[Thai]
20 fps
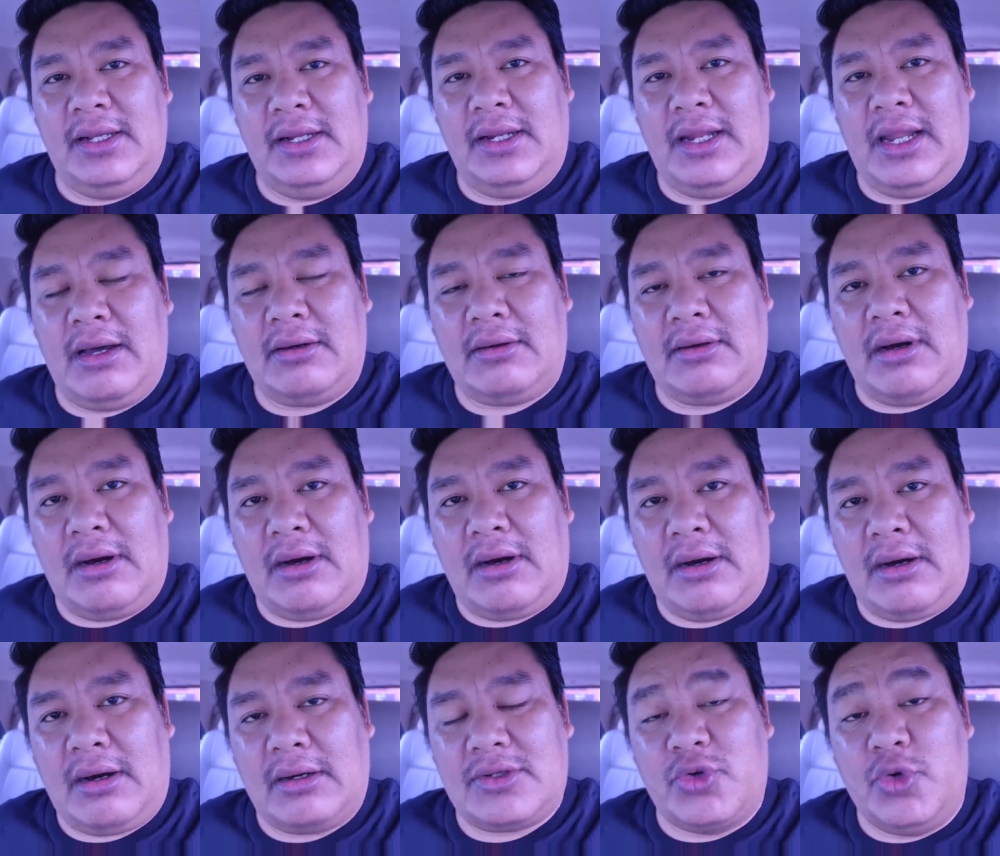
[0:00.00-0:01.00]
แล้วก็
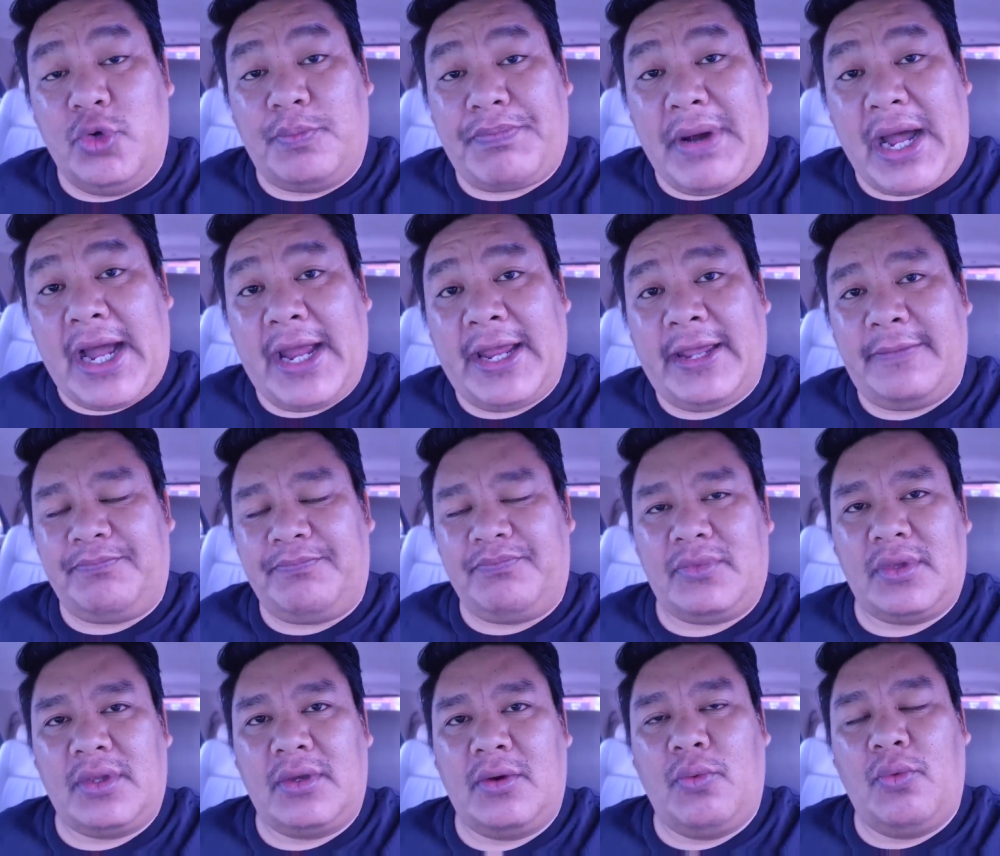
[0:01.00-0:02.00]
ชูป้าย
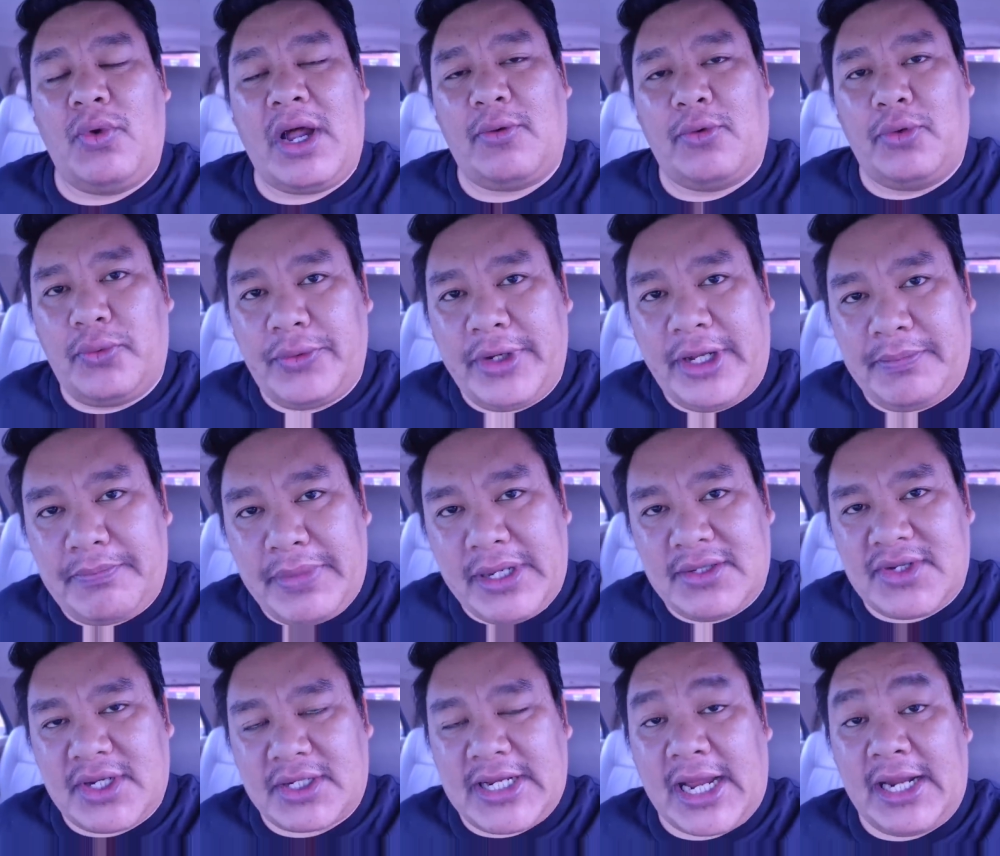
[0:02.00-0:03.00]
ว่าโรงเรียนเป็น
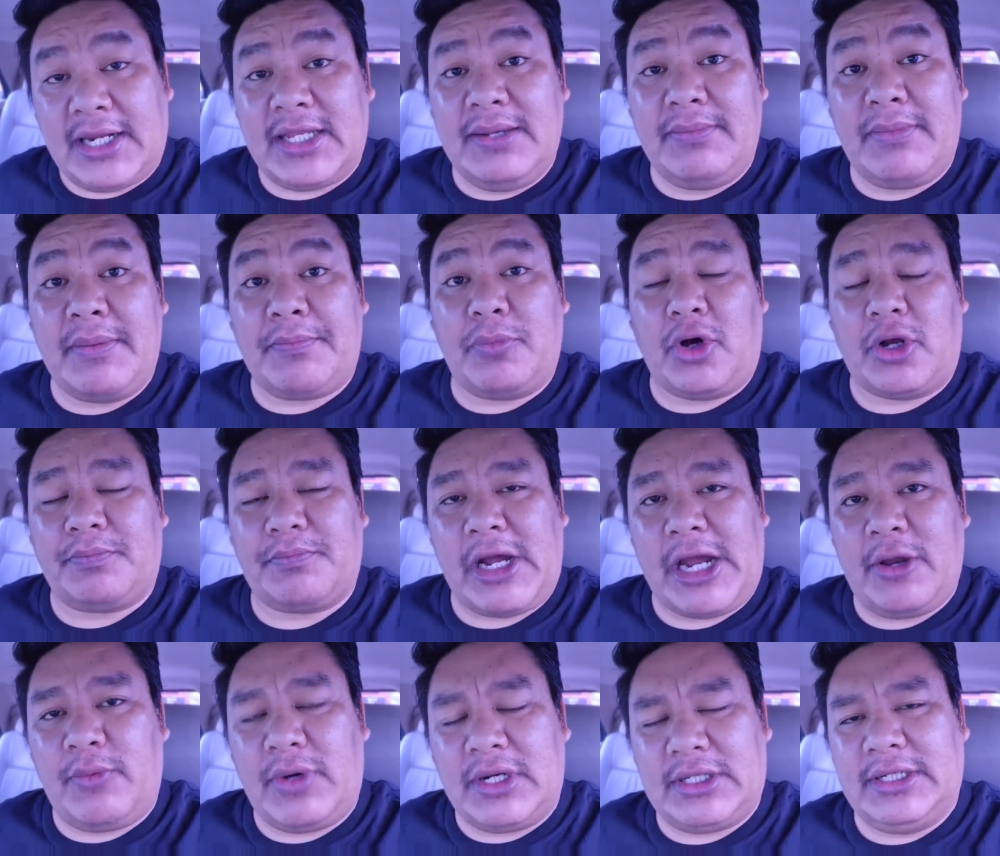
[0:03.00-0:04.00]
สถานที่ไม่ปลอดภัย
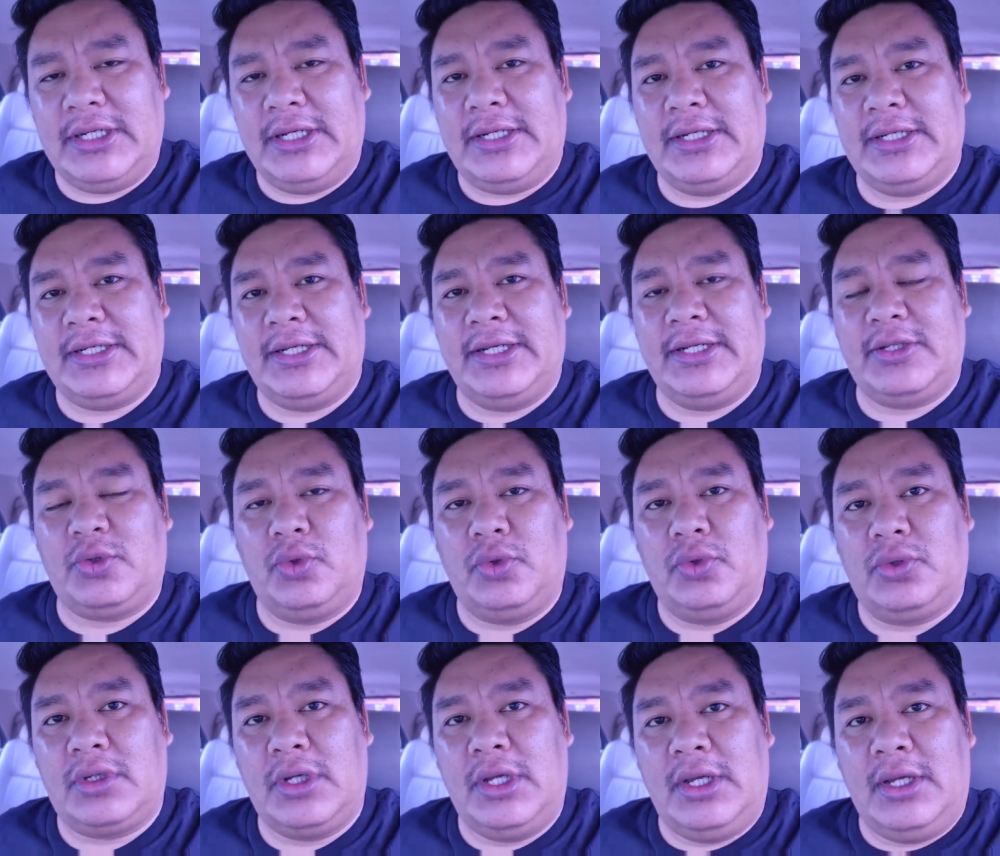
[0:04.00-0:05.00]
ว่าเธอนั้นเคยถูก